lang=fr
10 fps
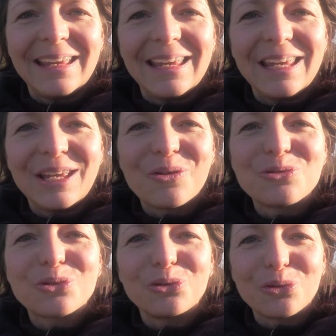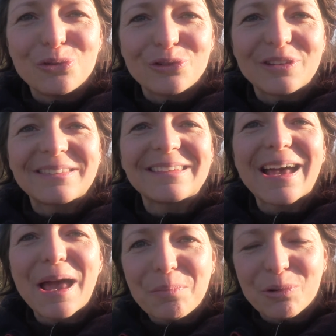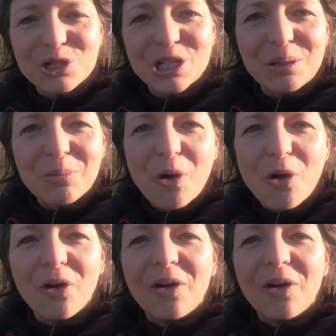et on se retrouve très prochainement.